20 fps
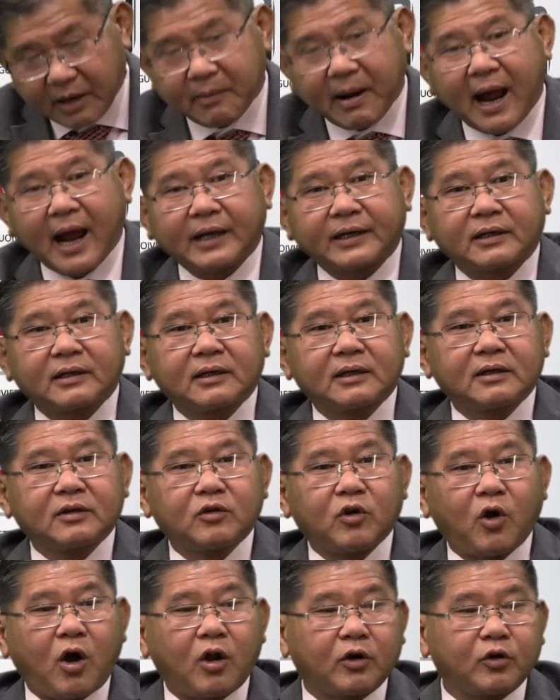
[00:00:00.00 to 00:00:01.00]
là bà
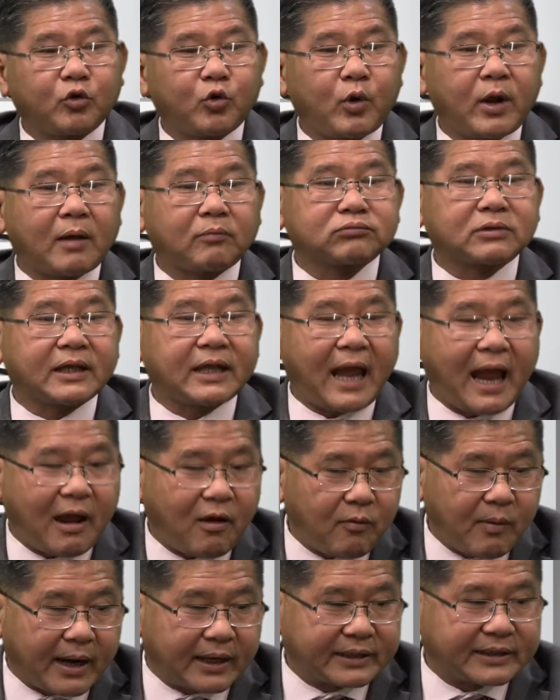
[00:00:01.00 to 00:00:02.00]
nuôi ông tây
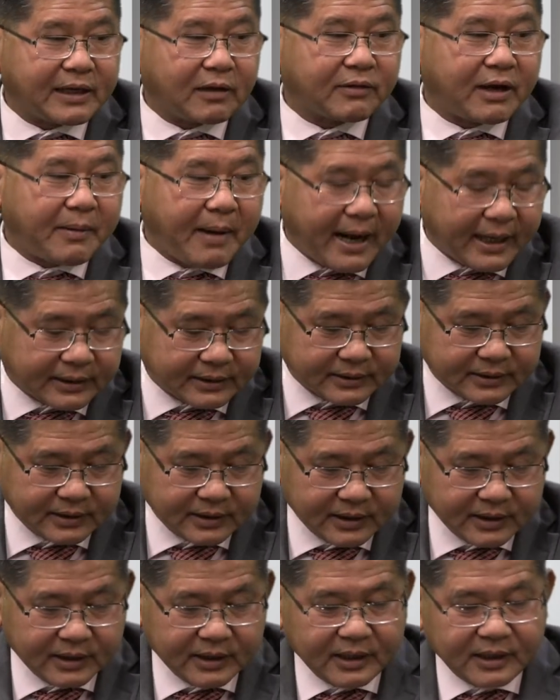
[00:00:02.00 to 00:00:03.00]
áo bà đúng đài bắc
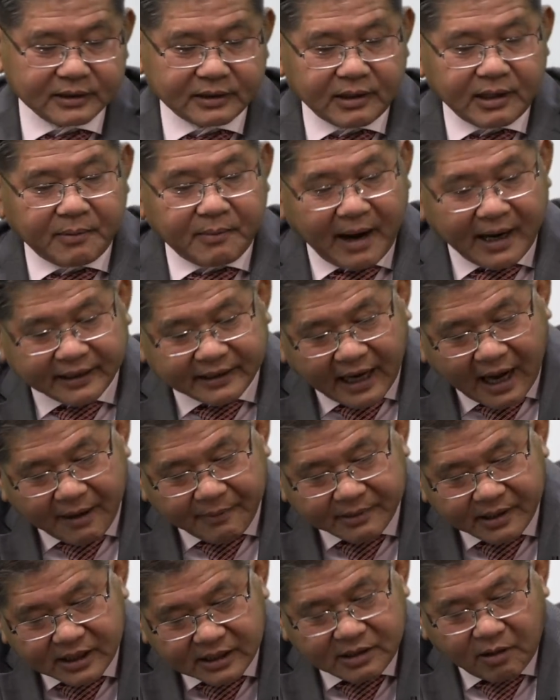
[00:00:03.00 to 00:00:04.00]
vâng thế giờ bà ra
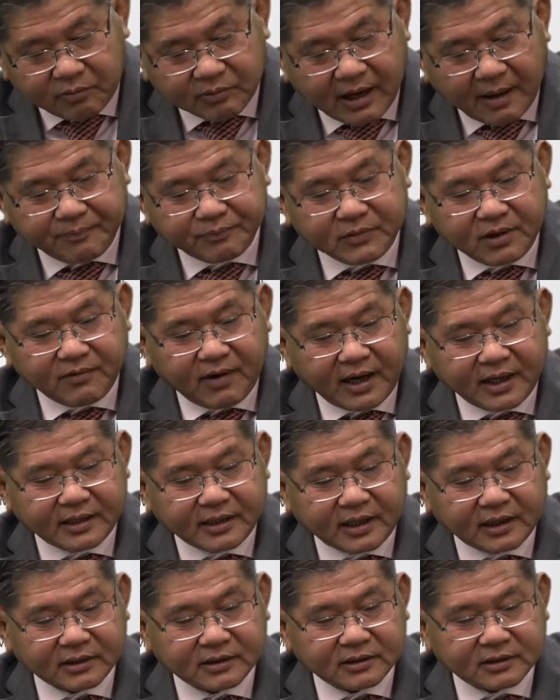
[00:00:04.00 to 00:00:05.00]
mà đứng độc lập như vậy
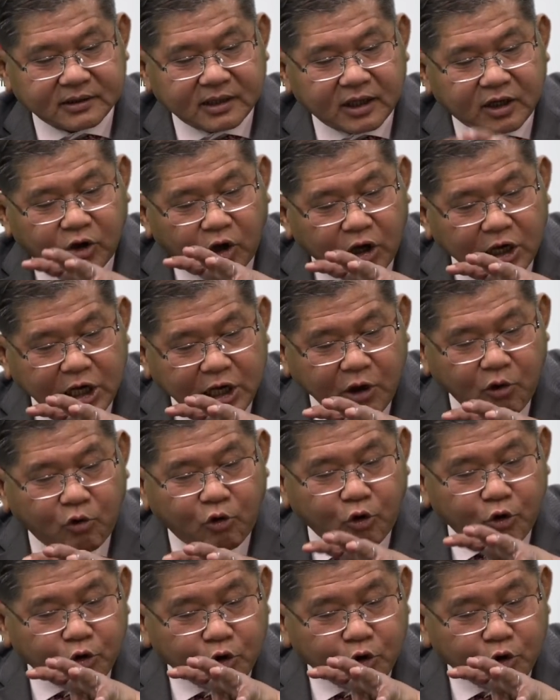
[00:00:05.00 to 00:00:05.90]
đó thì có, liệu có